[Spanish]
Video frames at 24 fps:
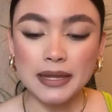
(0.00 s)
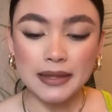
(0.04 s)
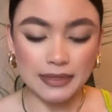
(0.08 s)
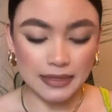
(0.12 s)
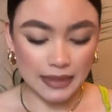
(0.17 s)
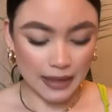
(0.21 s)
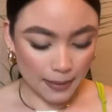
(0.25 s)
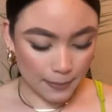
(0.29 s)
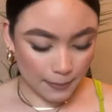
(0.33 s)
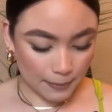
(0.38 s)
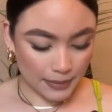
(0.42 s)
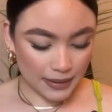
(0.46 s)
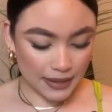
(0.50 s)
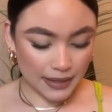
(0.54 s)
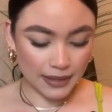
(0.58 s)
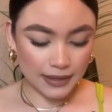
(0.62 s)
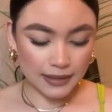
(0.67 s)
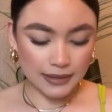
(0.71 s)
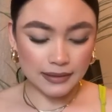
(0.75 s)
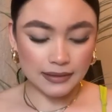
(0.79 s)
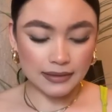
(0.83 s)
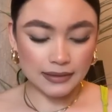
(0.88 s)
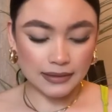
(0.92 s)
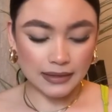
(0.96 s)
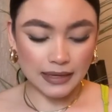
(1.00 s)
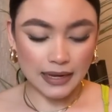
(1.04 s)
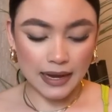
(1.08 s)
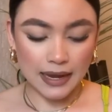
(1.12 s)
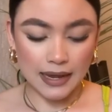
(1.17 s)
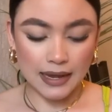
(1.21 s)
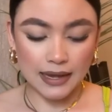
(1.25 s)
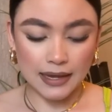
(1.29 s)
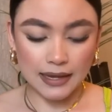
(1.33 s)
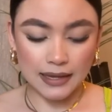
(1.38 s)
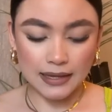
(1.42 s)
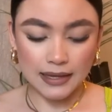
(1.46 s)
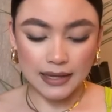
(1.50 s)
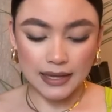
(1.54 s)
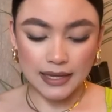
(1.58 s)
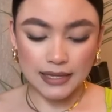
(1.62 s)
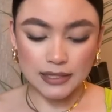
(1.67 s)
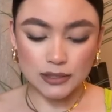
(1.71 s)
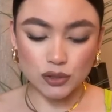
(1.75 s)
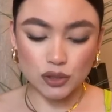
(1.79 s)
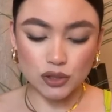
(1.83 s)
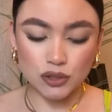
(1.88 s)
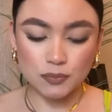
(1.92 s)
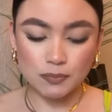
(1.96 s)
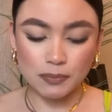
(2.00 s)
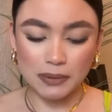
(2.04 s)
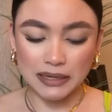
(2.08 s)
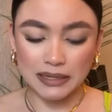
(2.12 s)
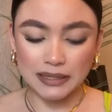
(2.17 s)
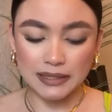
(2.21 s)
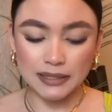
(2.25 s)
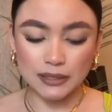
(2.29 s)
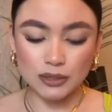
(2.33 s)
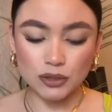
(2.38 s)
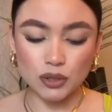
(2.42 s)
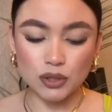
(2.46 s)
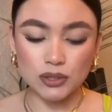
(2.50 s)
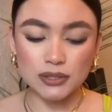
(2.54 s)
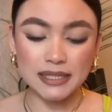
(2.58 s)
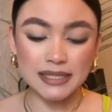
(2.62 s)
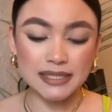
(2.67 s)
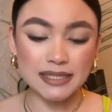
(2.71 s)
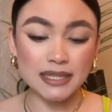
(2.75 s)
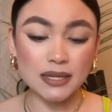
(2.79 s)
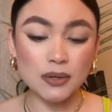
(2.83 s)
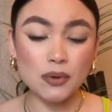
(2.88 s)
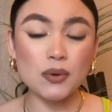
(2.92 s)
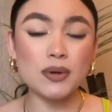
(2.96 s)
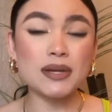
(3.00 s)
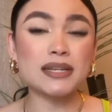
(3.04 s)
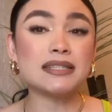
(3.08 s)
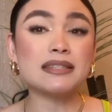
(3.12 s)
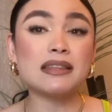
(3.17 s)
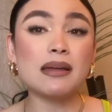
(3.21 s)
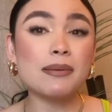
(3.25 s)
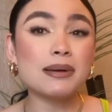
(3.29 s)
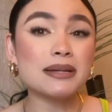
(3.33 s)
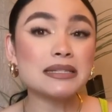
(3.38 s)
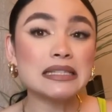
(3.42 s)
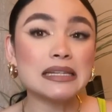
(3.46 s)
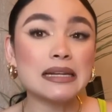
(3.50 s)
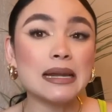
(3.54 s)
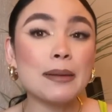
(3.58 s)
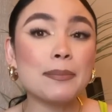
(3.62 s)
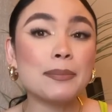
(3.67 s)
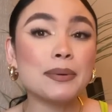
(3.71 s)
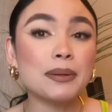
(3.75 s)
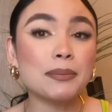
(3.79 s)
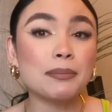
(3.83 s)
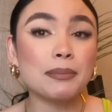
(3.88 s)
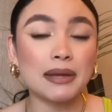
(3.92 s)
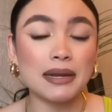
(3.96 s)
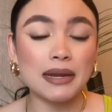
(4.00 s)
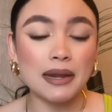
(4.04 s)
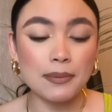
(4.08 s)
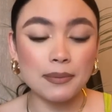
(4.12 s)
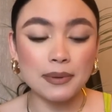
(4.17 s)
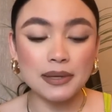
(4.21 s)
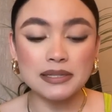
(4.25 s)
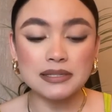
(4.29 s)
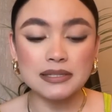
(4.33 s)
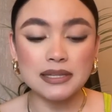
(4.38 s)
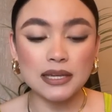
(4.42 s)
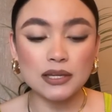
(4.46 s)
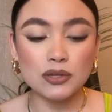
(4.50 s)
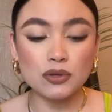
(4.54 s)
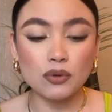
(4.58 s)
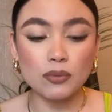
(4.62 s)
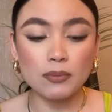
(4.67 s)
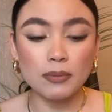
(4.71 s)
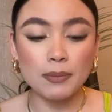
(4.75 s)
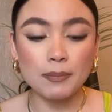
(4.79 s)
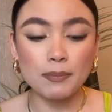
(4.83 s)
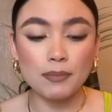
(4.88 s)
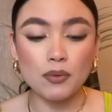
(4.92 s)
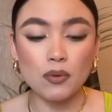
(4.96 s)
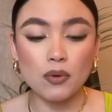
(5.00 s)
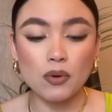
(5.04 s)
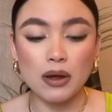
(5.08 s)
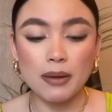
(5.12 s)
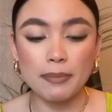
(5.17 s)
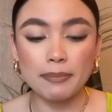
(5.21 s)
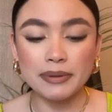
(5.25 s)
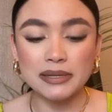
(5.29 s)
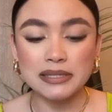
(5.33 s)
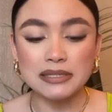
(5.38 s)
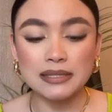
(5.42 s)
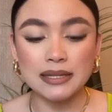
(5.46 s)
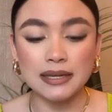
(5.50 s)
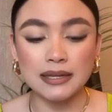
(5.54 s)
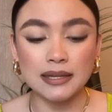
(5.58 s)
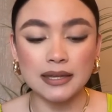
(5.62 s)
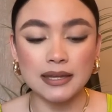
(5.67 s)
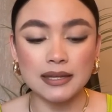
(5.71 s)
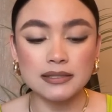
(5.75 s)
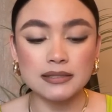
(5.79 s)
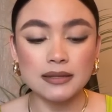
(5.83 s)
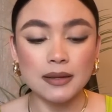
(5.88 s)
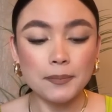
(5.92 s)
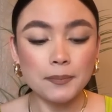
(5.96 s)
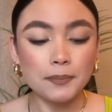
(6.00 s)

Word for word: También trae estos palitos, les digo, esta va a ser la primera vez que yo me ponga pestañas